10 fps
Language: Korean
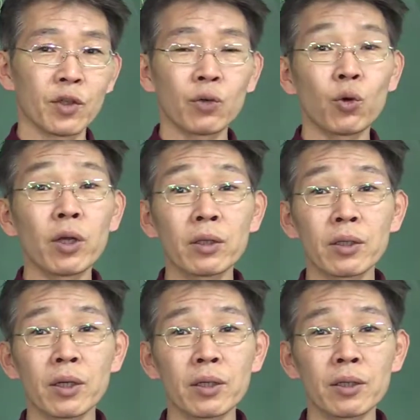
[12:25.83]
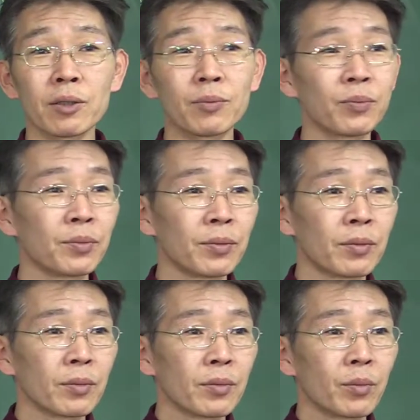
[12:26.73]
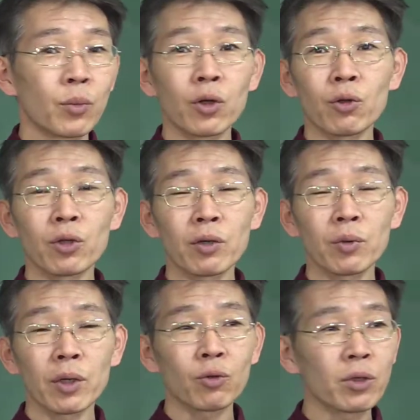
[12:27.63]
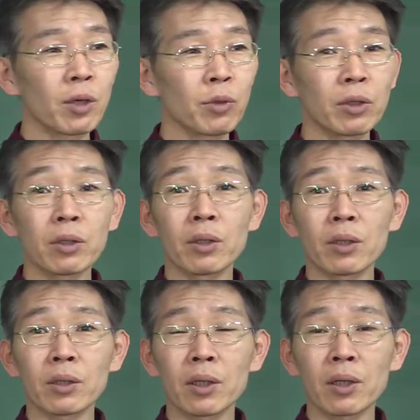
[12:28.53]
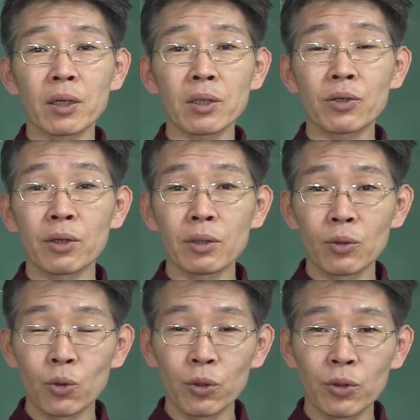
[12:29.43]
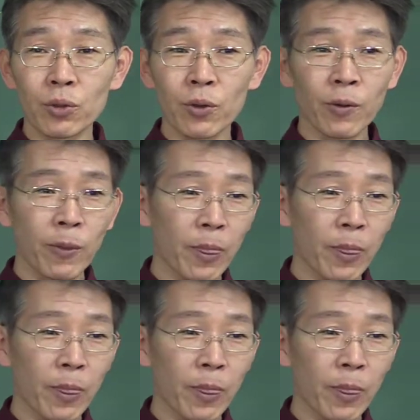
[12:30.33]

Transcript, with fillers: 여기 원래는 제가 지금 뭐를 해놓냐, 해놓냐면 끝에 끝날 때 항상 저거를 넣어놓거든요.